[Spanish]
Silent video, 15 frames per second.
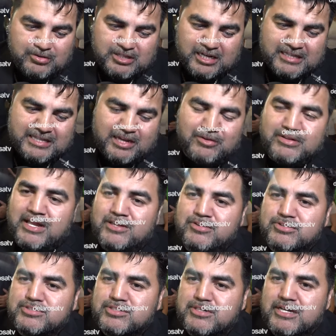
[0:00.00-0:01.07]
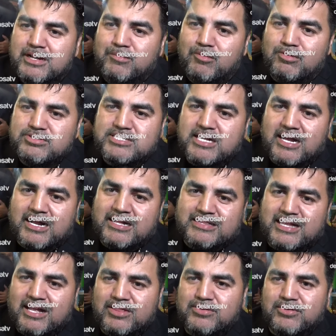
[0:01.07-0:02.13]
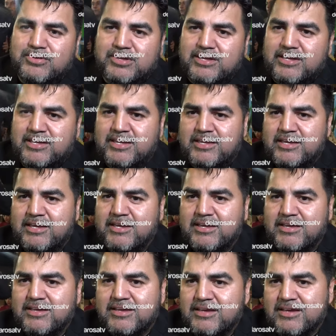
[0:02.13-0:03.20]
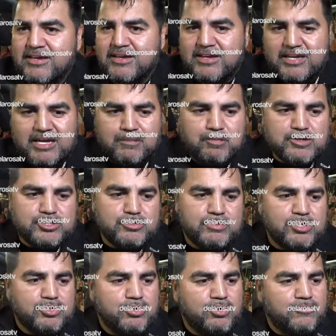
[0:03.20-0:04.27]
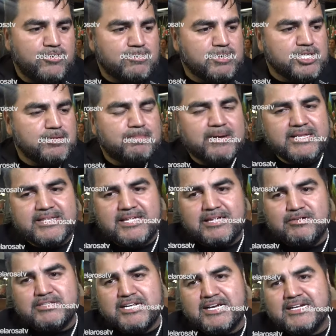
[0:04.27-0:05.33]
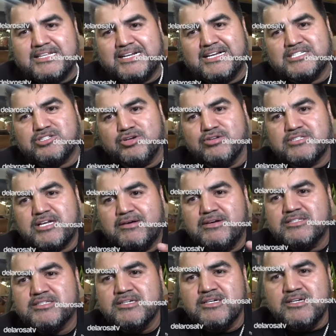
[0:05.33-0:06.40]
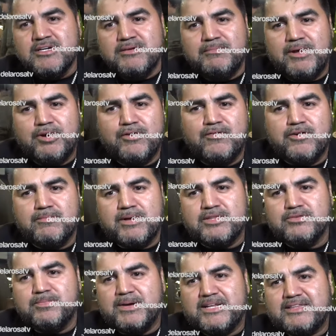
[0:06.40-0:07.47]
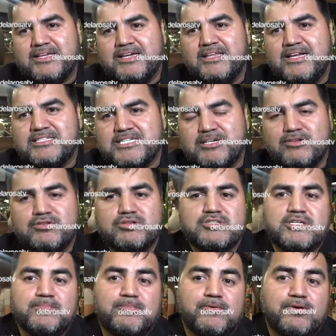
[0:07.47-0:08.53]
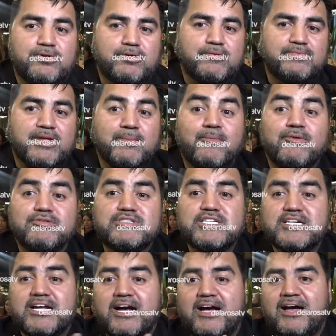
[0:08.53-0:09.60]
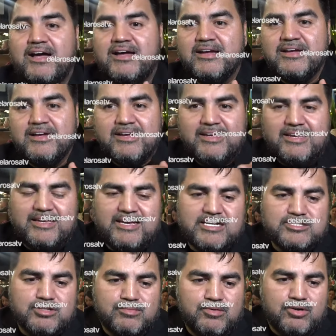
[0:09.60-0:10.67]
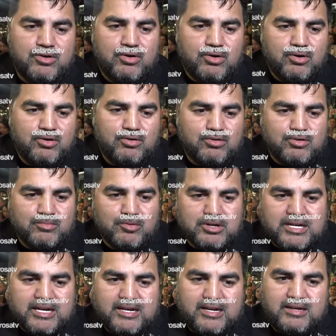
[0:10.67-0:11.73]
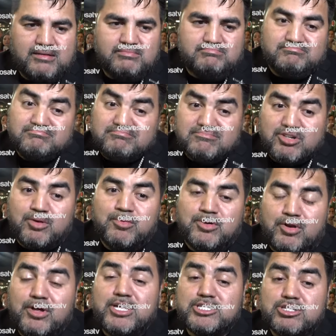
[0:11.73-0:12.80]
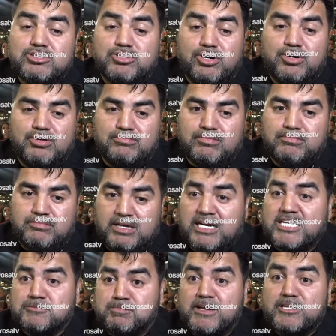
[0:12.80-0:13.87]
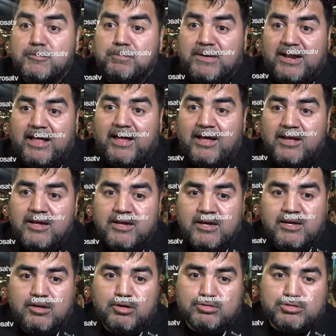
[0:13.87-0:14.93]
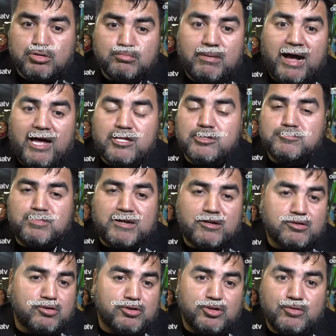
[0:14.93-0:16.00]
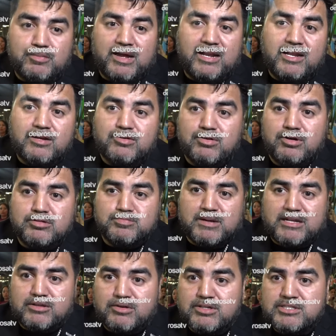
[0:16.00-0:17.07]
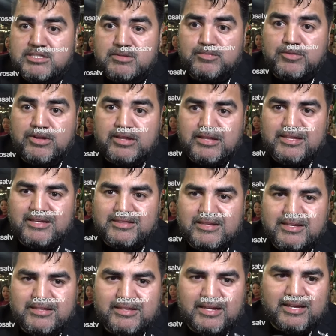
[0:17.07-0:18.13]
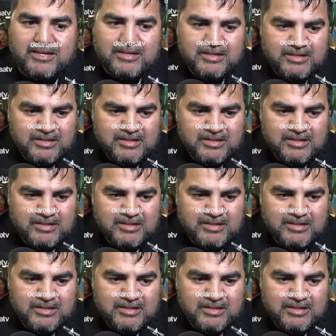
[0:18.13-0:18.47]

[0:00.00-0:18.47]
31 años en la música cantando y, pues yo vengo formando parte de otra generación, ¿sabes? Vengo formando parte de hacer otro tipo de música y es como, como que, como lo he dicho yo, mi respeto para, los tumbados, para los corridos bélicos, para todo ese tipo de,